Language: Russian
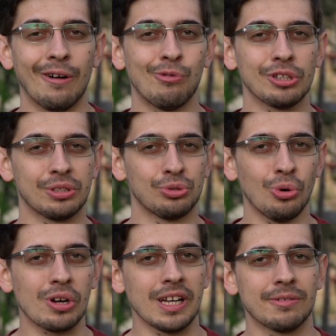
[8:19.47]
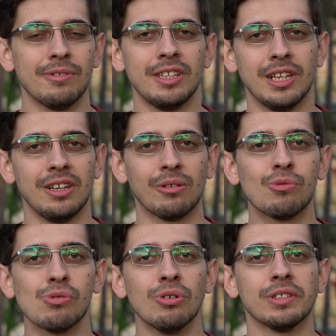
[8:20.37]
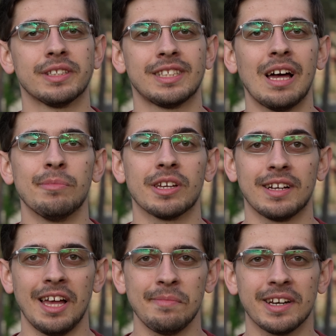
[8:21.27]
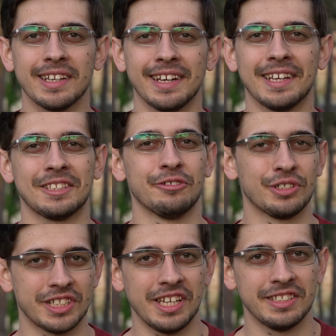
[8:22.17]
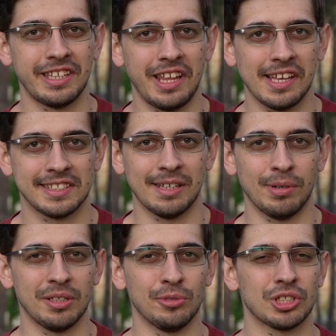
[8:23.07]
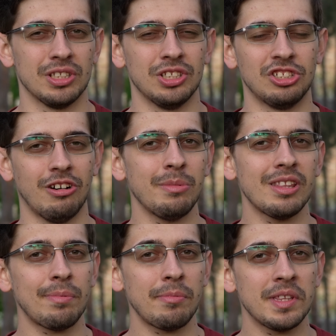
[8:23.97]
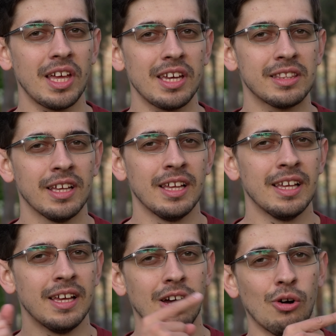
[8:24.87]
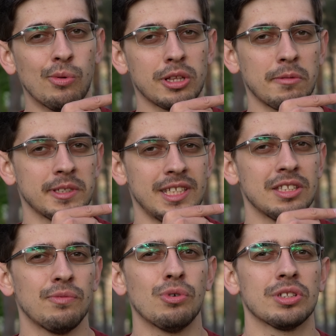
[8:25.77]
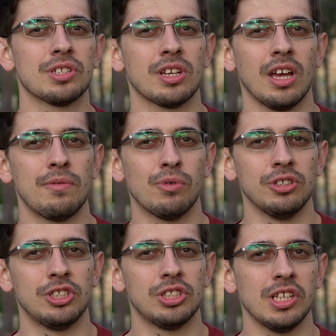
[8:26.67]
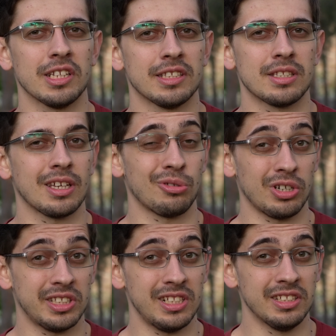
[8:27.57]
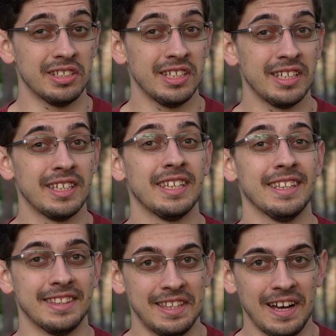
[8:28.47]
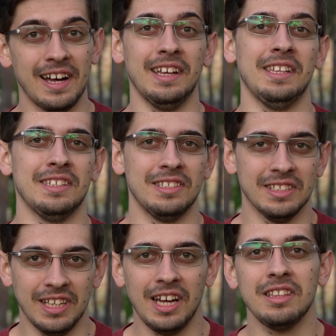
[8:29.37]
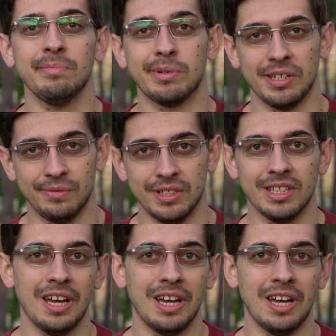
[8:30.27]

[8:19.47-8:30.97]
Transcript: А вот то, как выделили Google сами камеры, это уже интересно, потому что ничем не напоминает. Вот он, кстати, фоточка iPhone 14, который слит. Да, это дизайн брови